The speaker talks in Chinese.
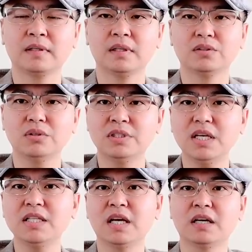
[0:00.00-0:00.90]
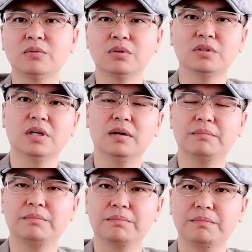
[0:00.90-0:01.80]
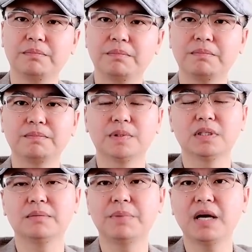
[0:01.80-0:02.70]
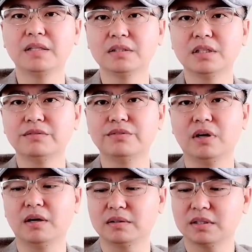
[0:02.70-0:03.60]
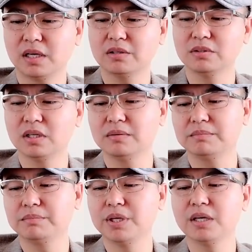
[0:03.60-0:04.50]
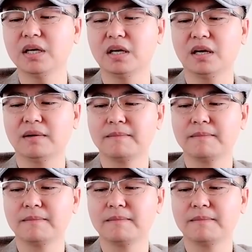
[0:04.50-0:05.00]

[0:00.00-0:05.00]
所以这一点上，我觉得。这个拜登政府啊，还有这个布林肯啊，